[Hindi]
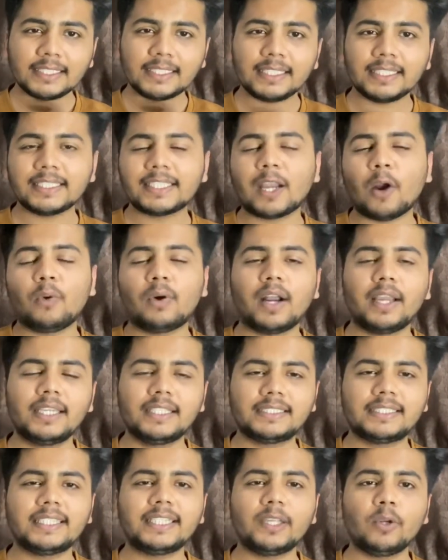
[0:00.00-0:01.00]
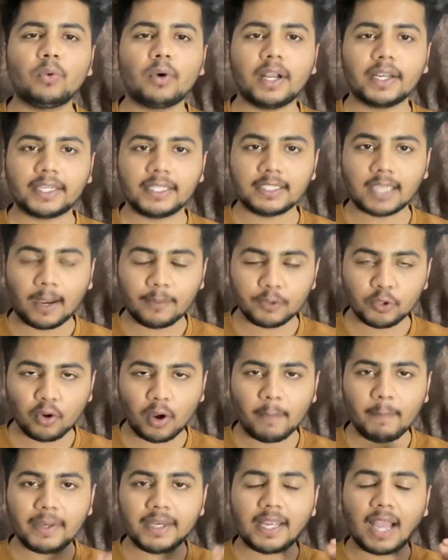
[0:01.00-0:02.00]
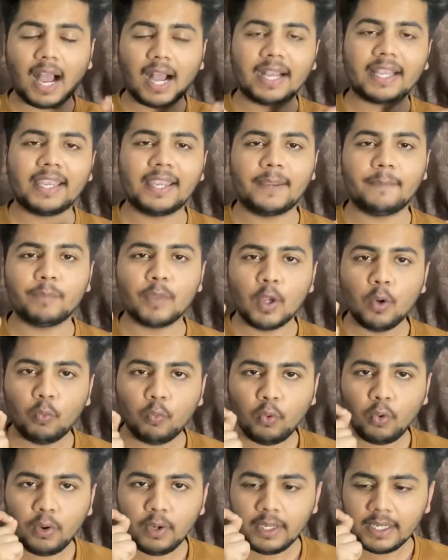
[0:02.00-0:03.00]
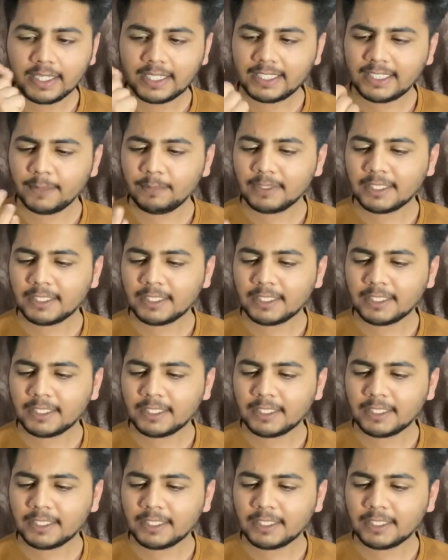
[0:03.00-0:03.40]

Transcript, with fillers: इससे क्या होगा इससे ये होगा कि जो हमारी आंखें हैं वो